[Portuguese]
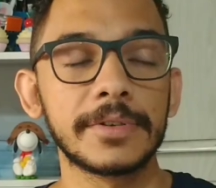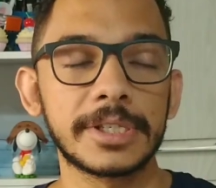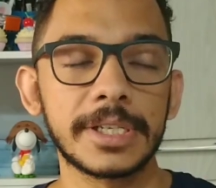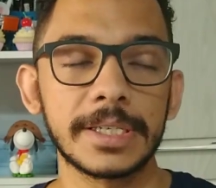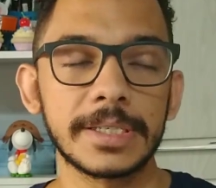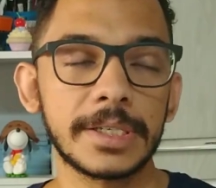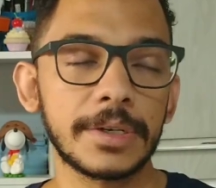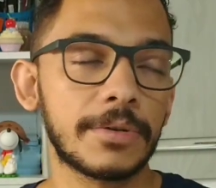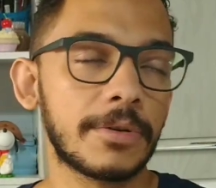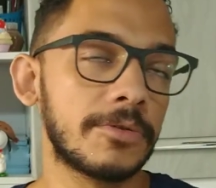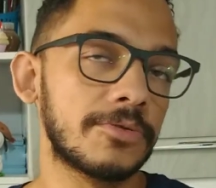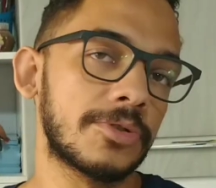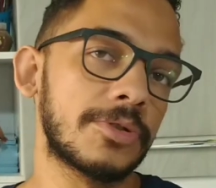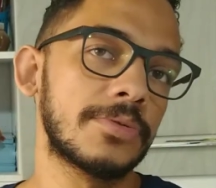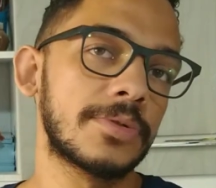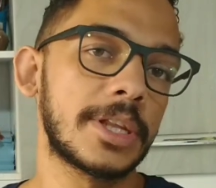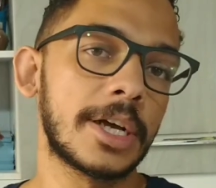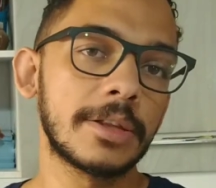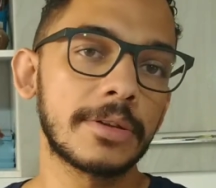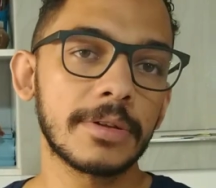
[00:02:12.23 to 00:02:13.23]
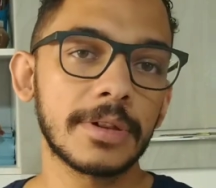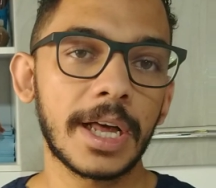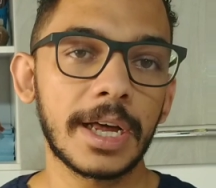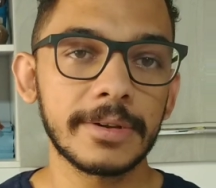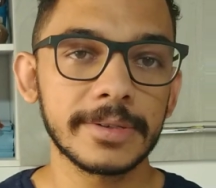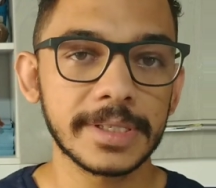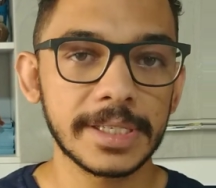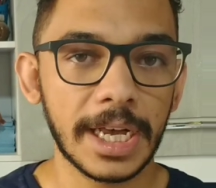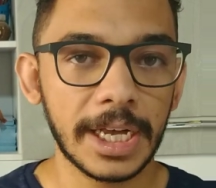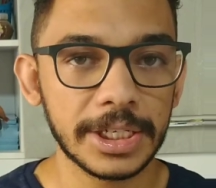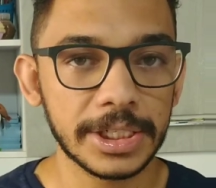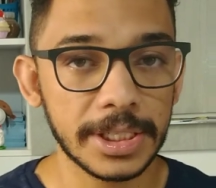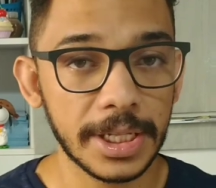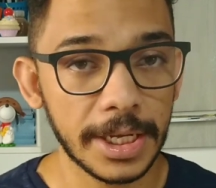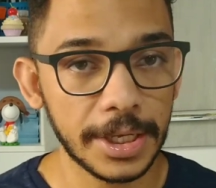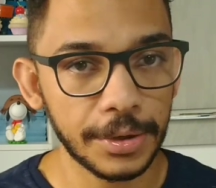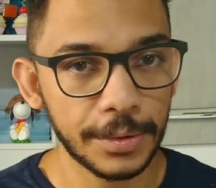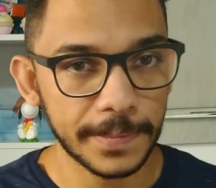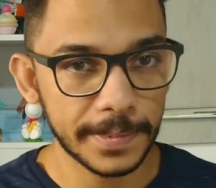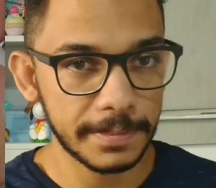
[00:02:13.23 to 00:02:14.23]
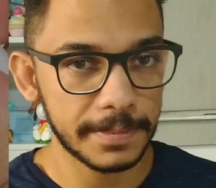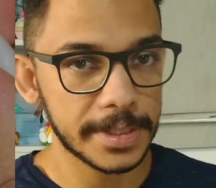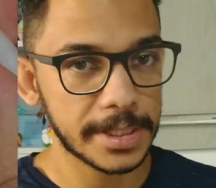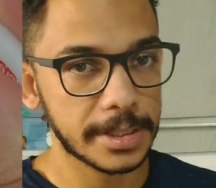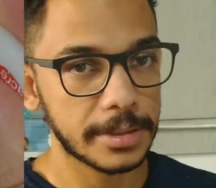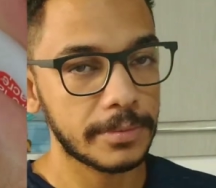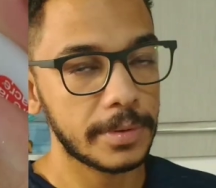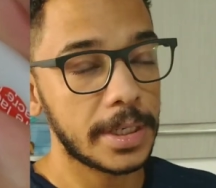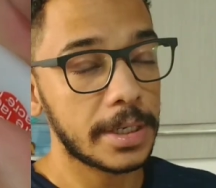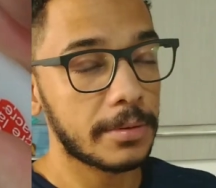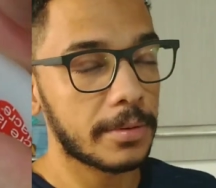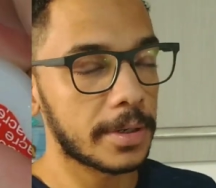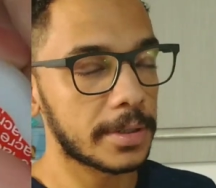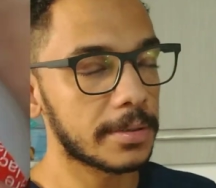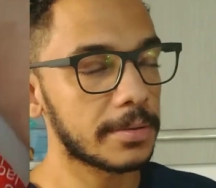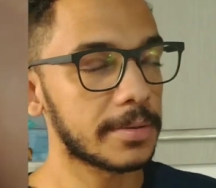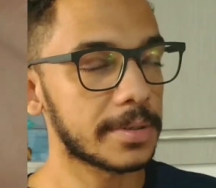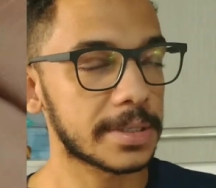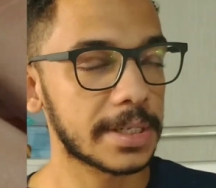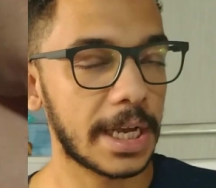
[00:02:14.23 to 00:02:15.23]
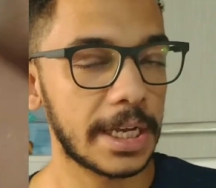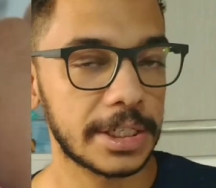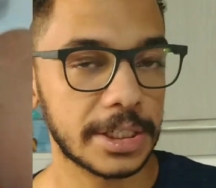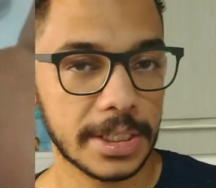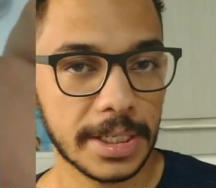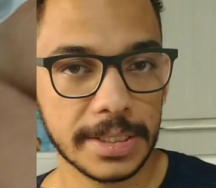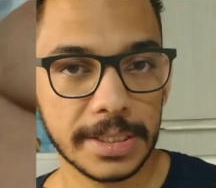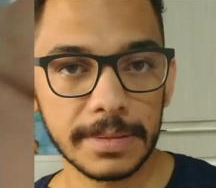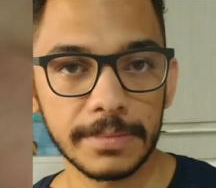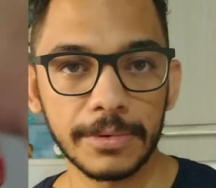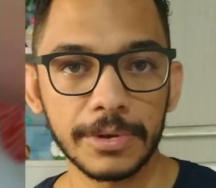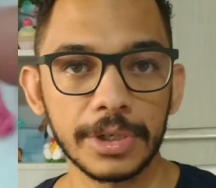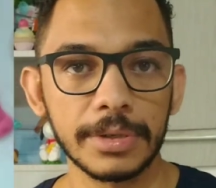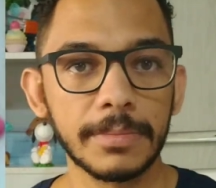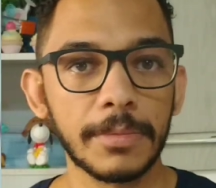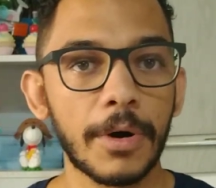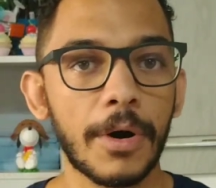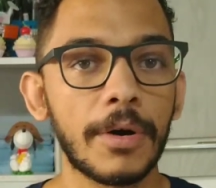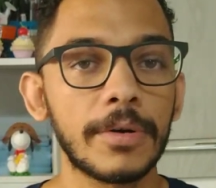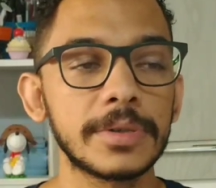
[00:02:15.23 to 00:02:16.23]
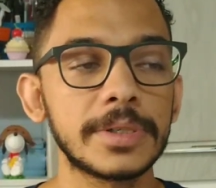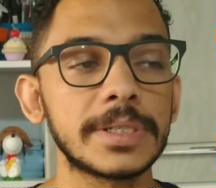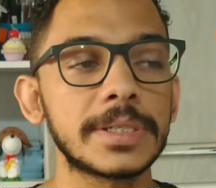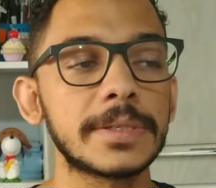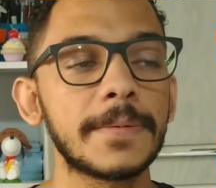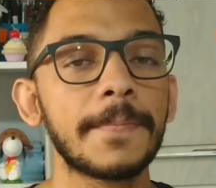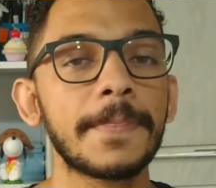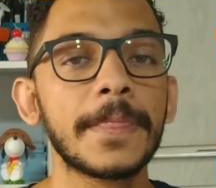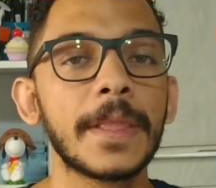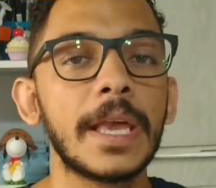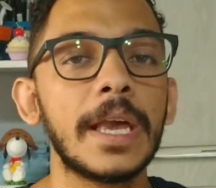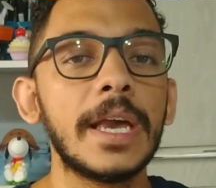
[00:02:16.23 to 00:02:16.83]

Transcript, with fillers: que vocês encontram tanto lá no site da Yupi Biscuit quanto no site da Simone Moldes.